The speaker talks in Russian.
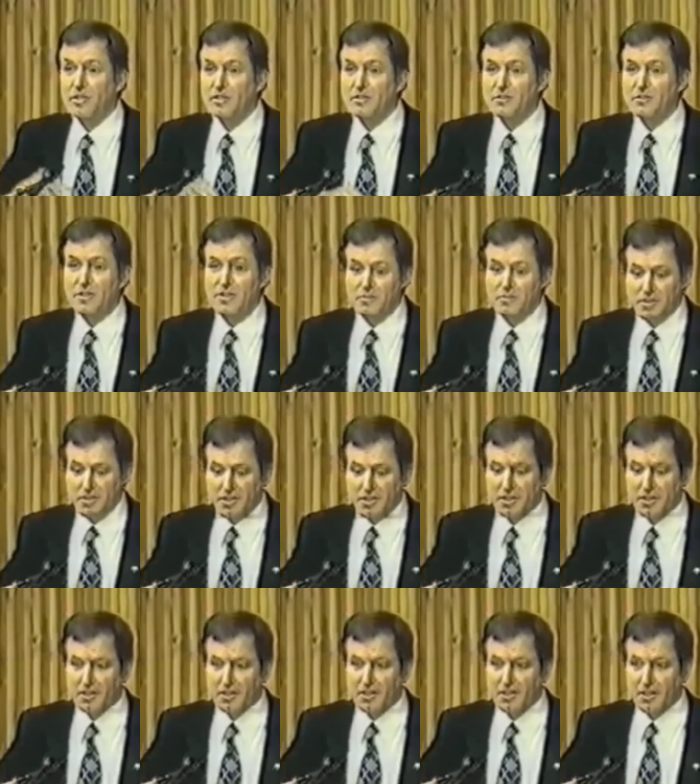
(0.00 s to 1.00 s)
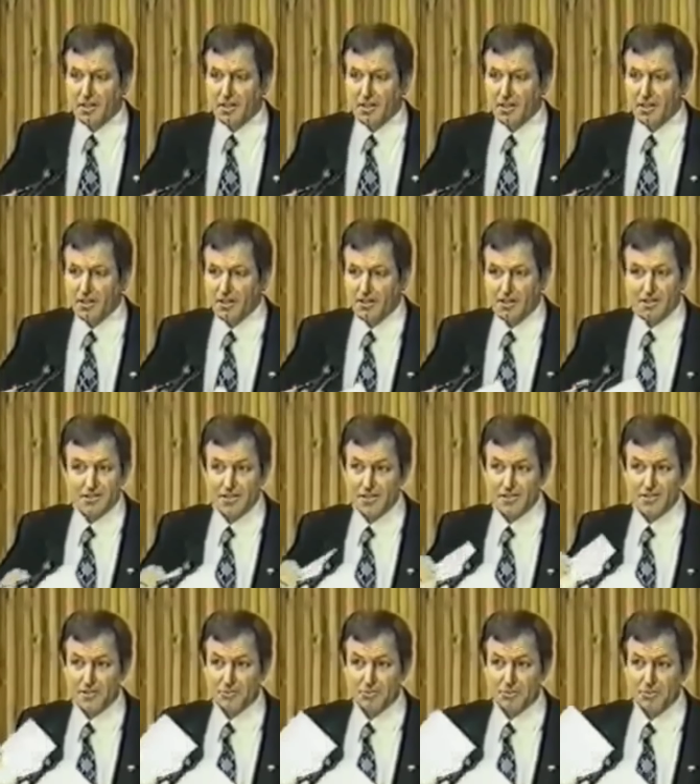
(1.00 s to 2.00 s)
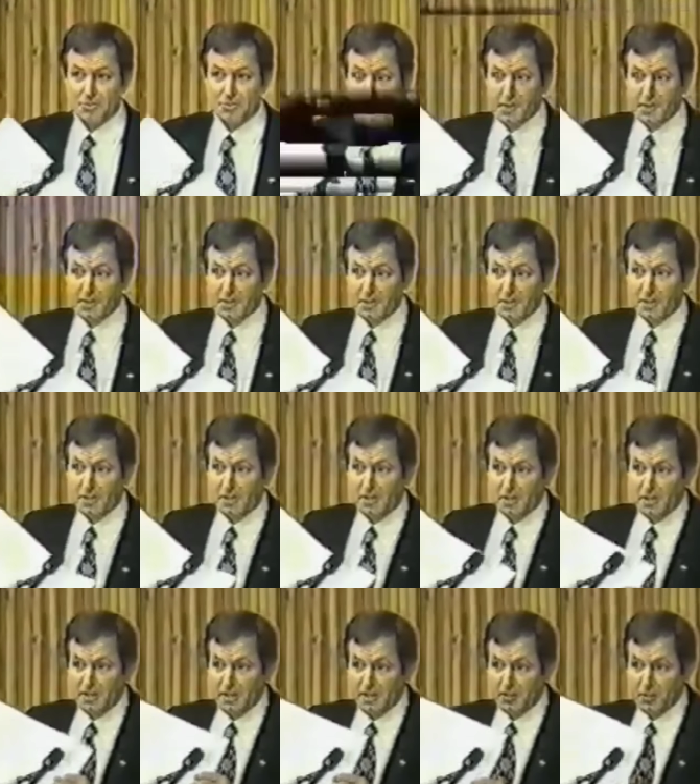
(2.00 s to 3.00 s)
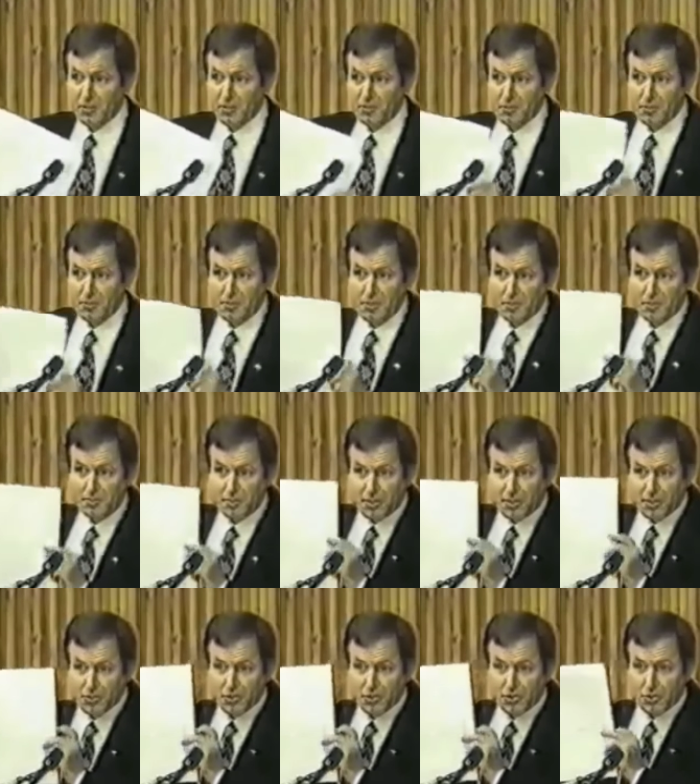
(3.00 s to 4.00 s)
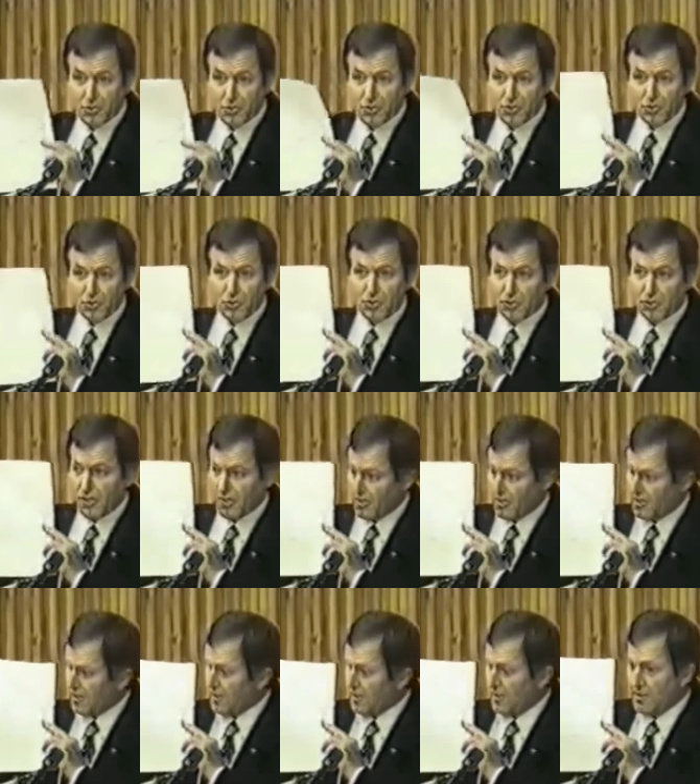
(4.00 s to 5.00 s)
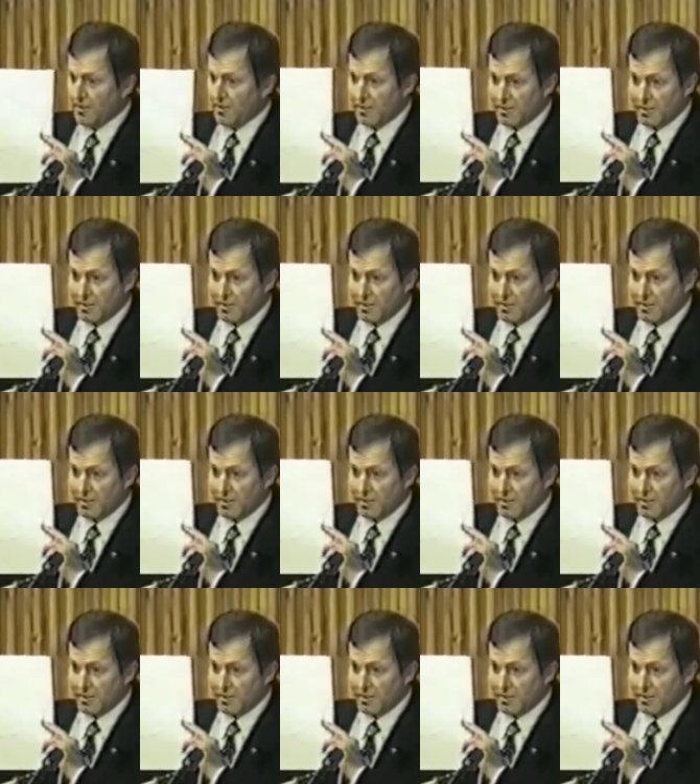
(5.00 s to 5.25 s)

У меня нет времени э, рассказывать об экспериментах. Я просто вам покажу такой рисунок.